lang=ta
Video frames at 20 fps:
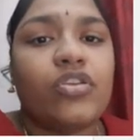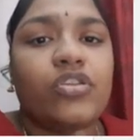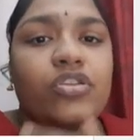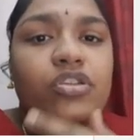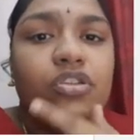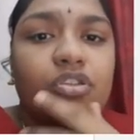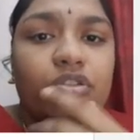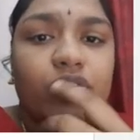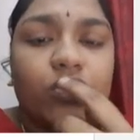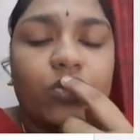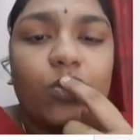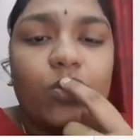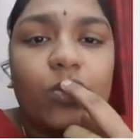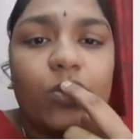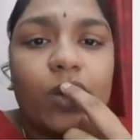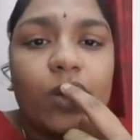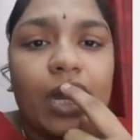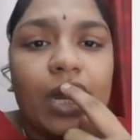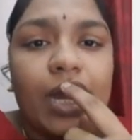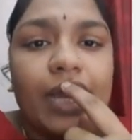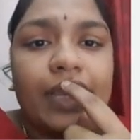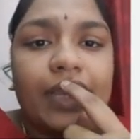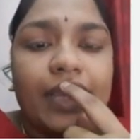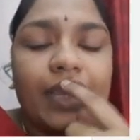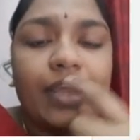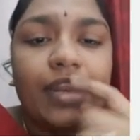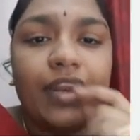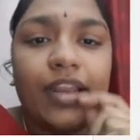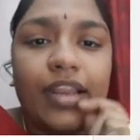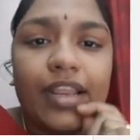சுச்சோ
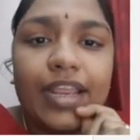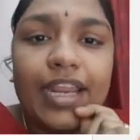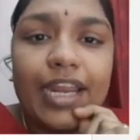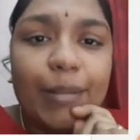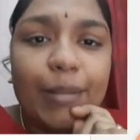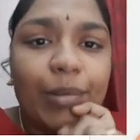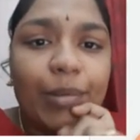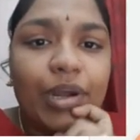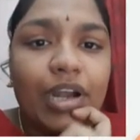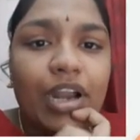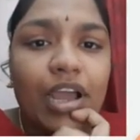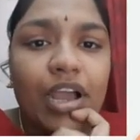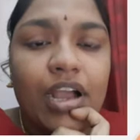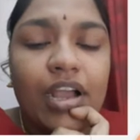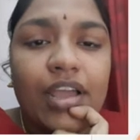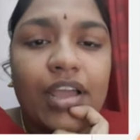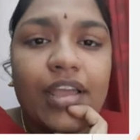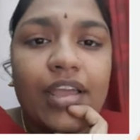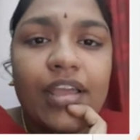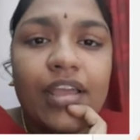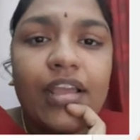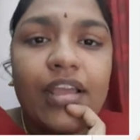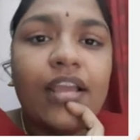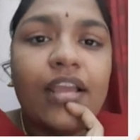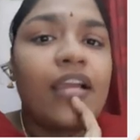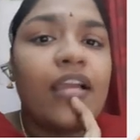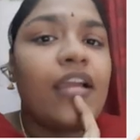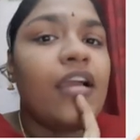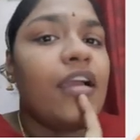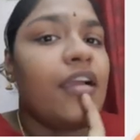கயல் என்ன பண்ணாங்க
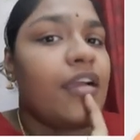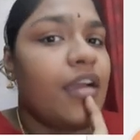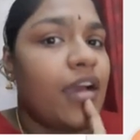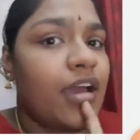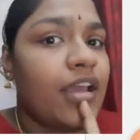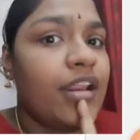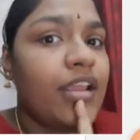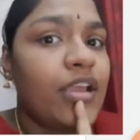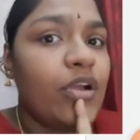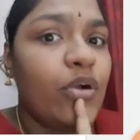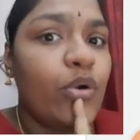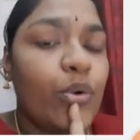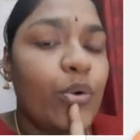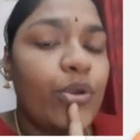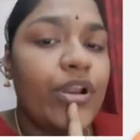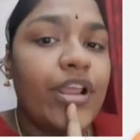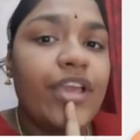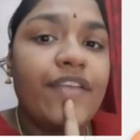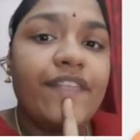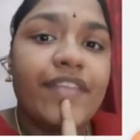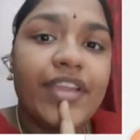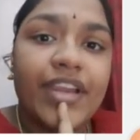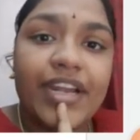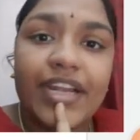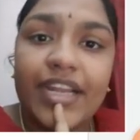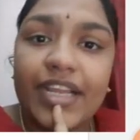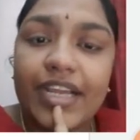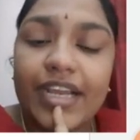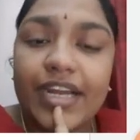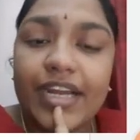கறிக்கோலை
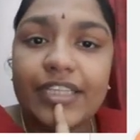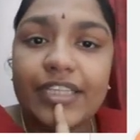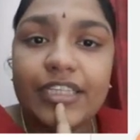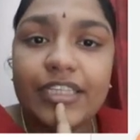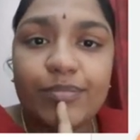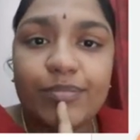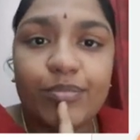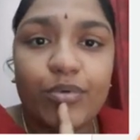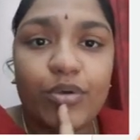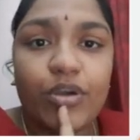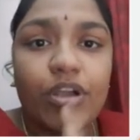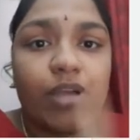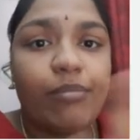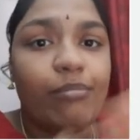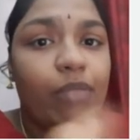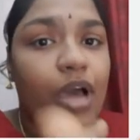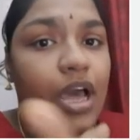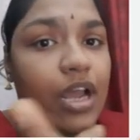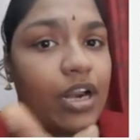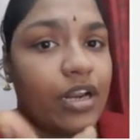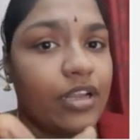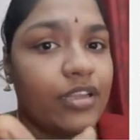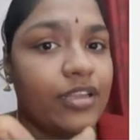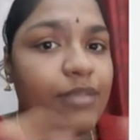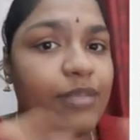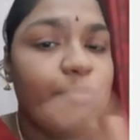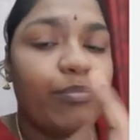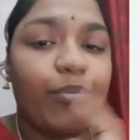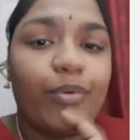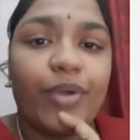வீட்டுக்கு எடுத்துகிட்டு போக
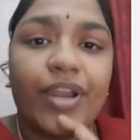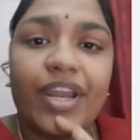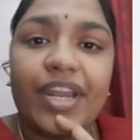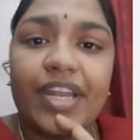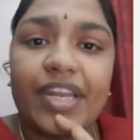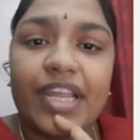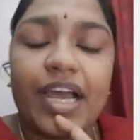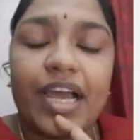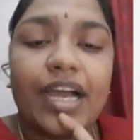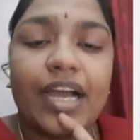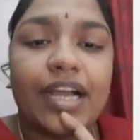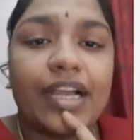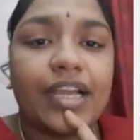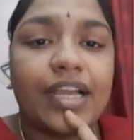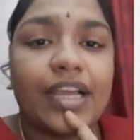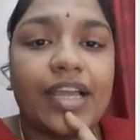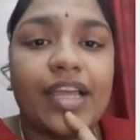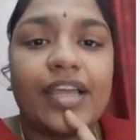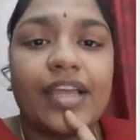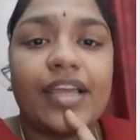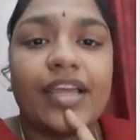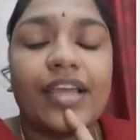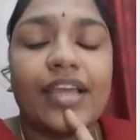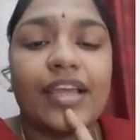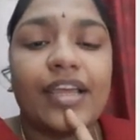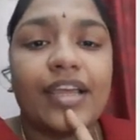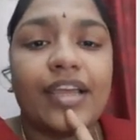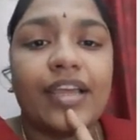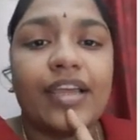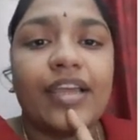மறந்து போயிட்டாங்க
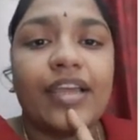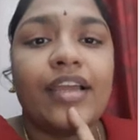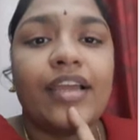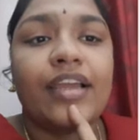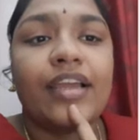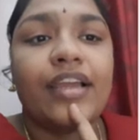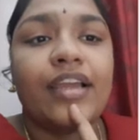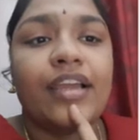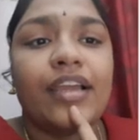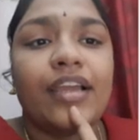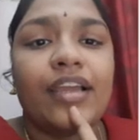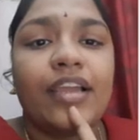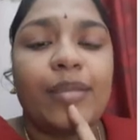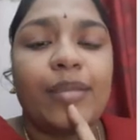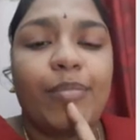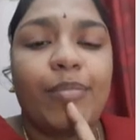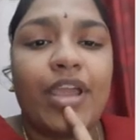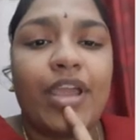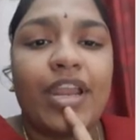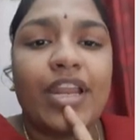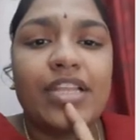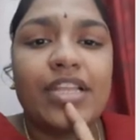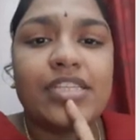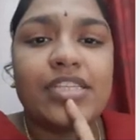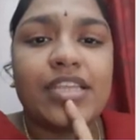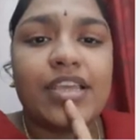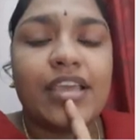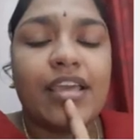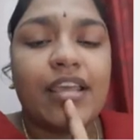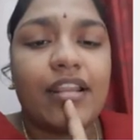இப்போ என்ன
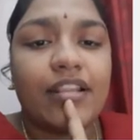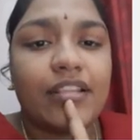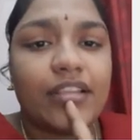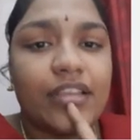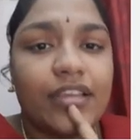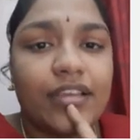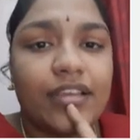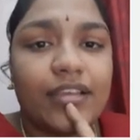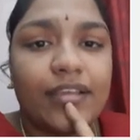செய்யறது